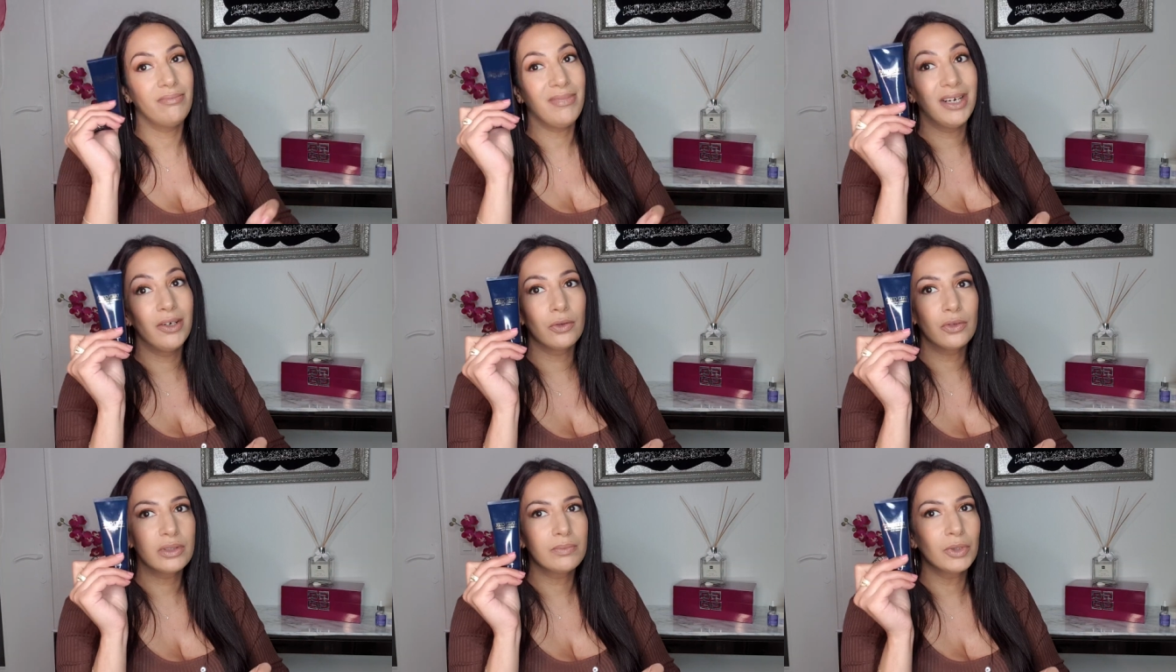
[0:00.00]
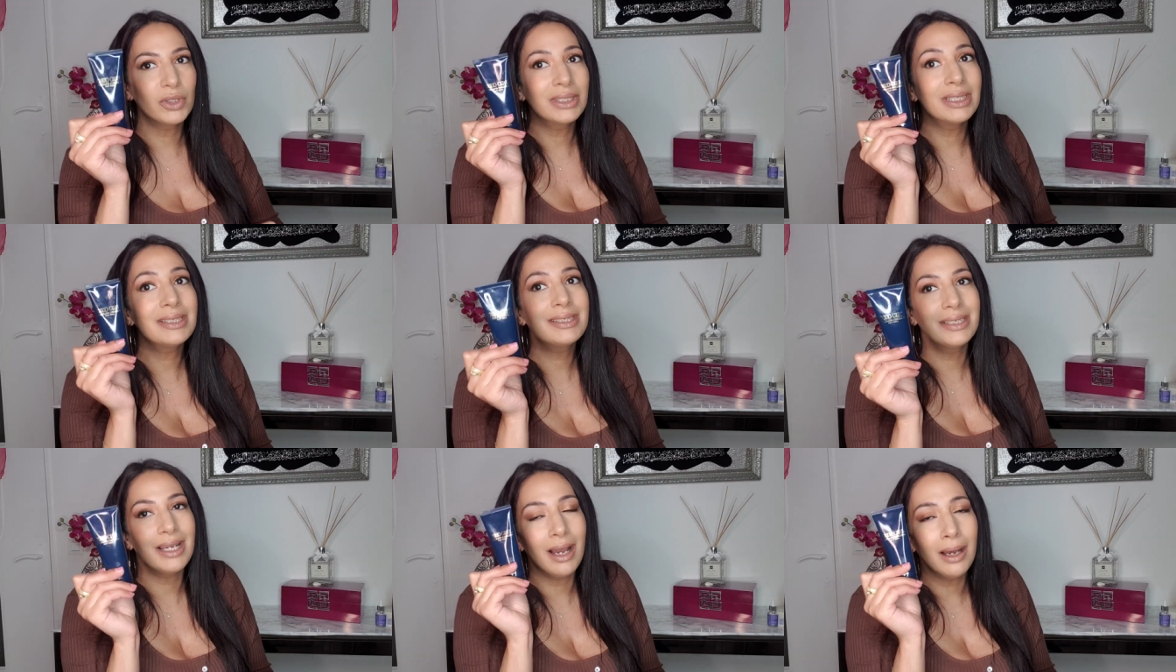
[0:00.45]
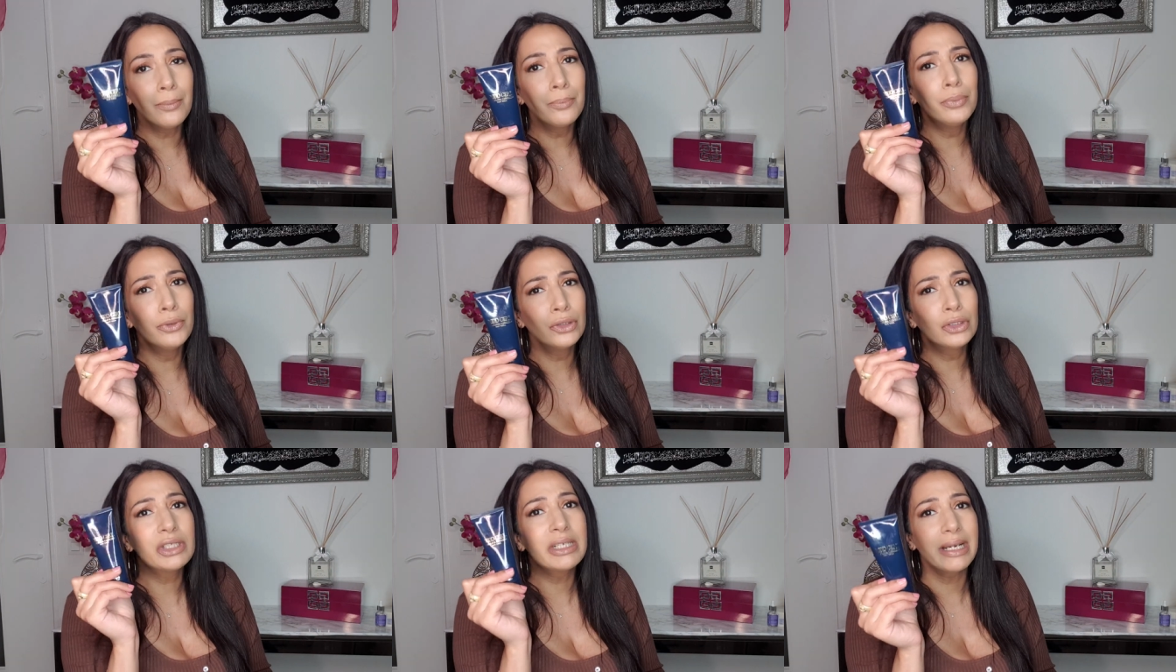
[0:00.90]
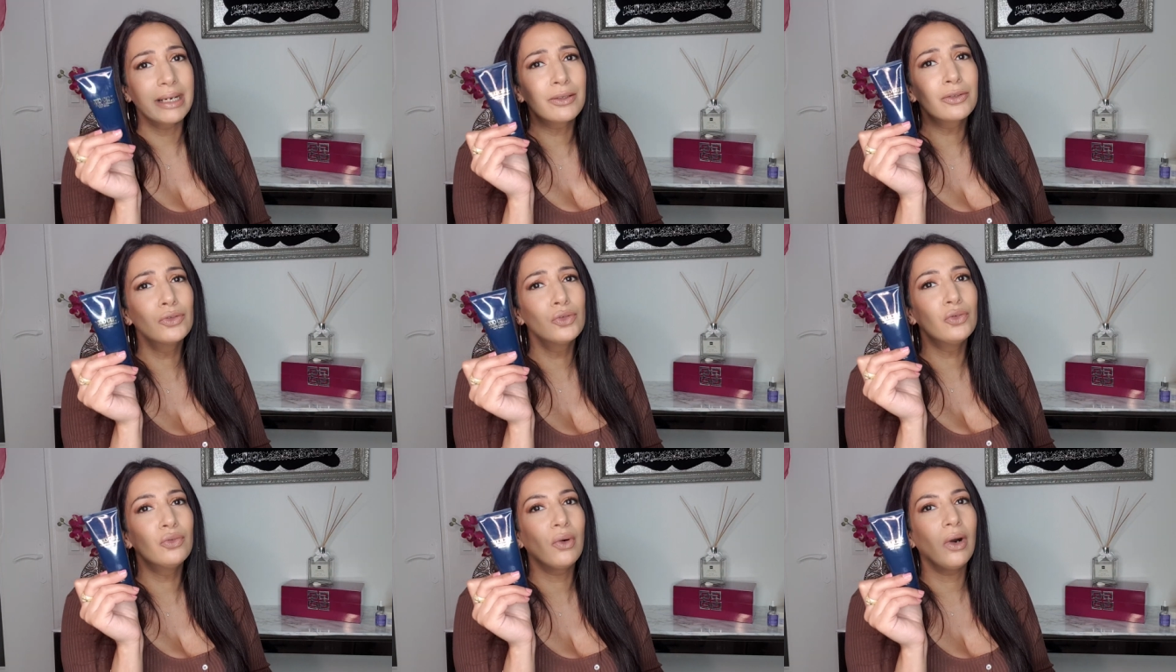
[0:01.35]
Malheureusement, ça c'est un peu cher,
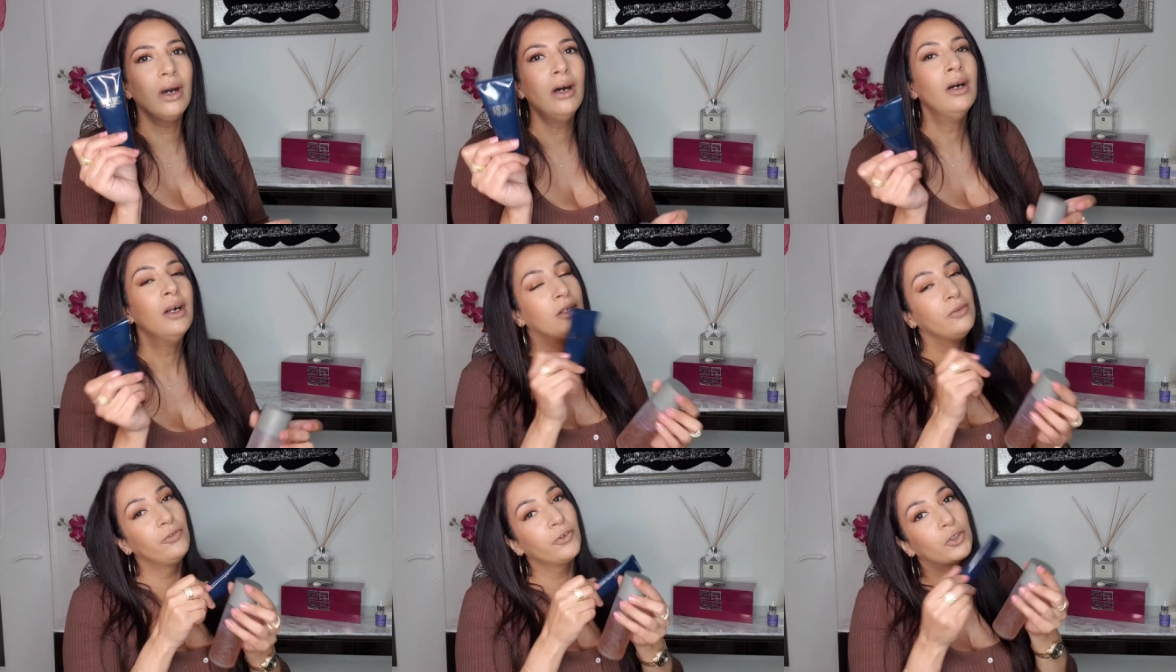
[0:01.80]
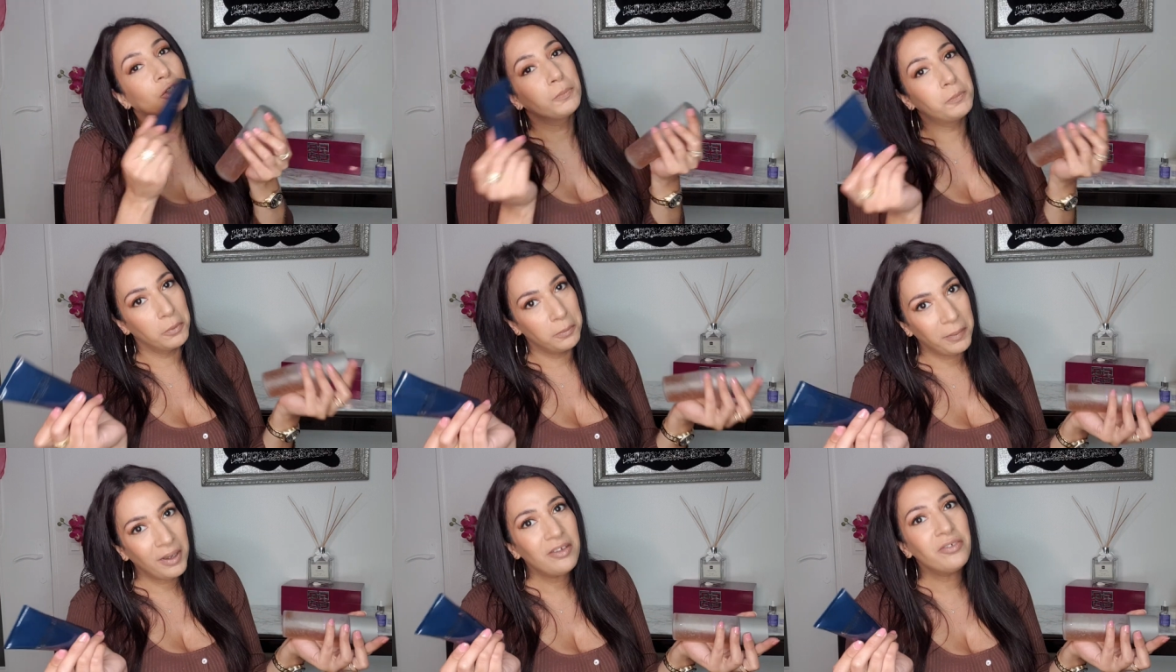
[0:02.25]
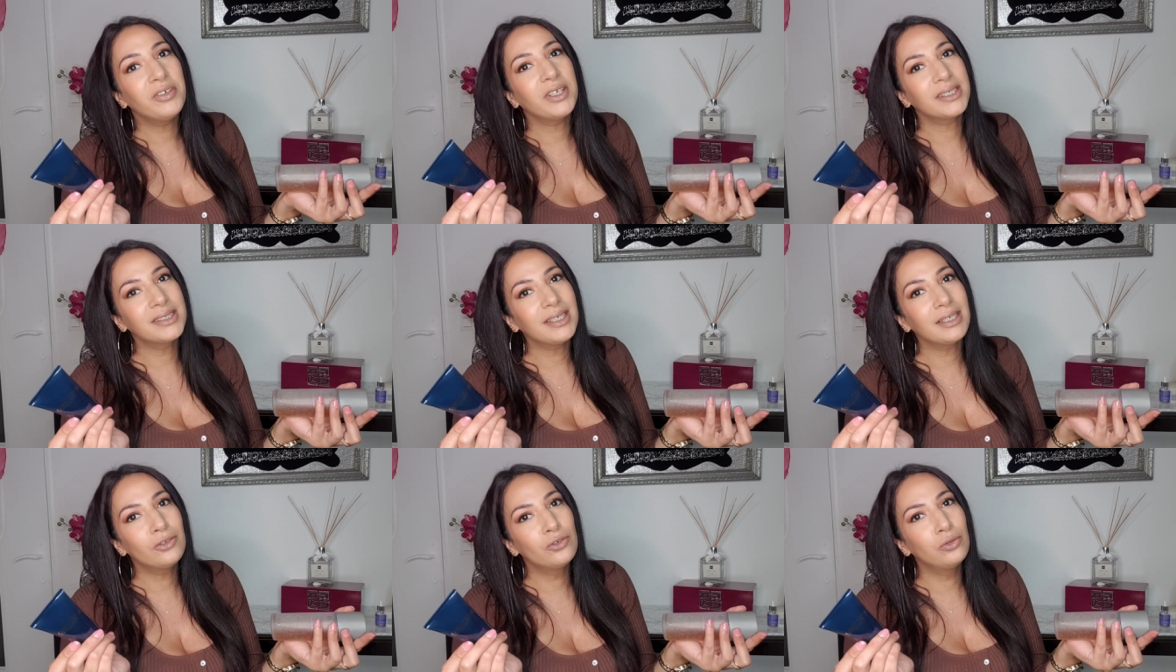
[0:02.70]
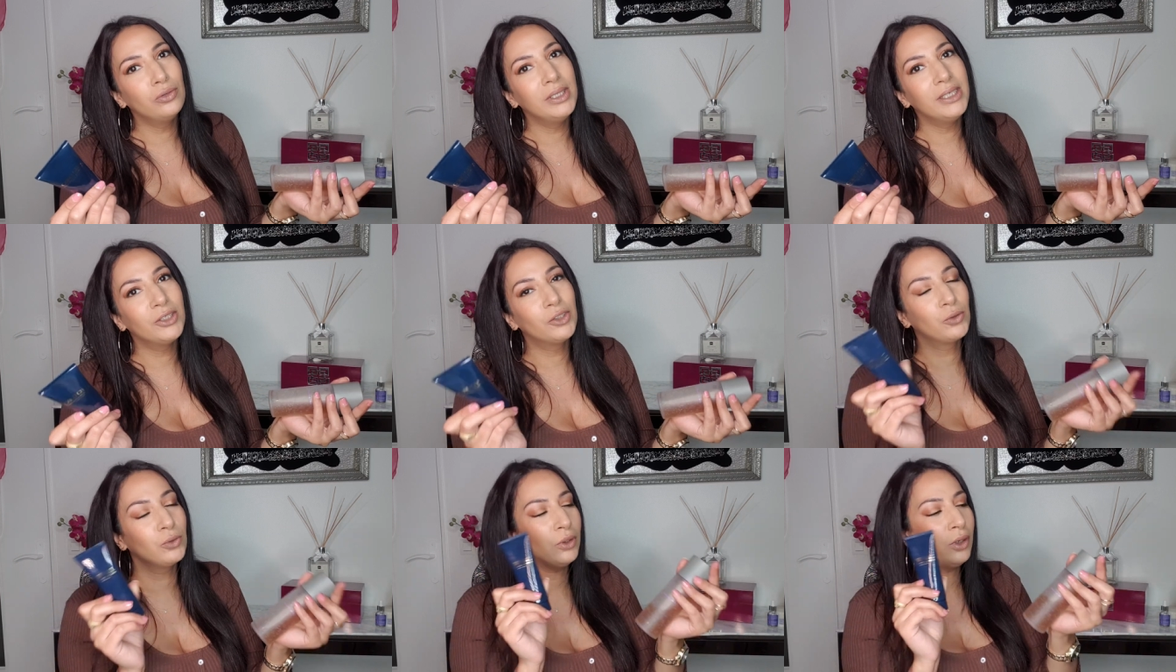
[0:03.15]
tu vois, donc je peux pas faire ça tous
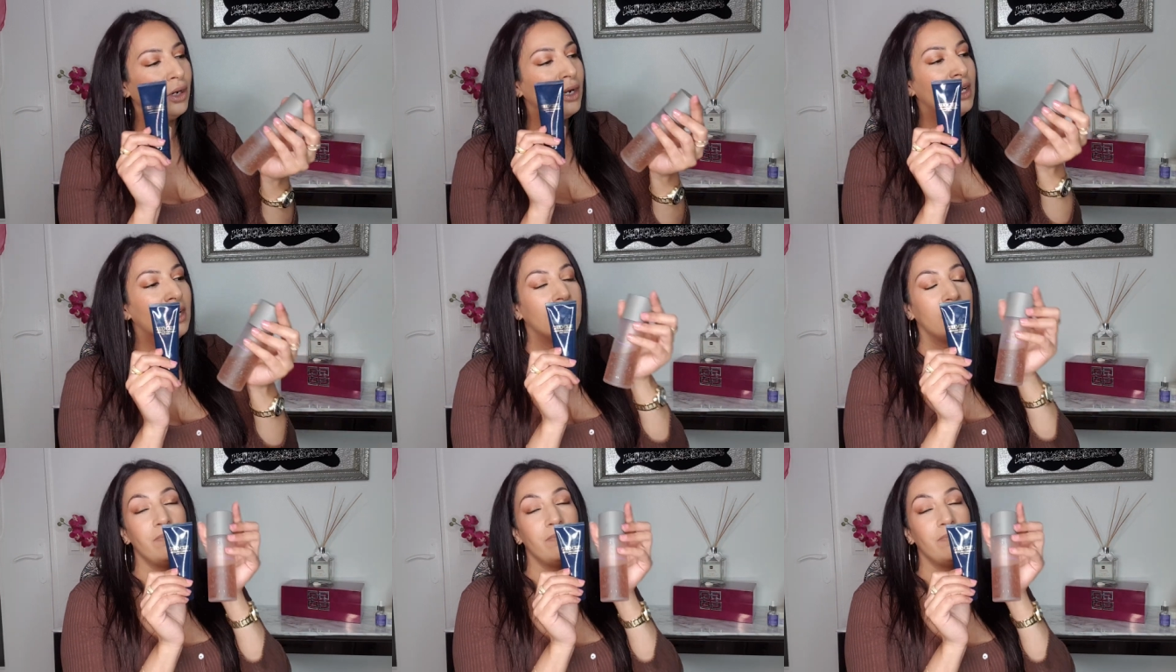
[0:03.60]
les jours,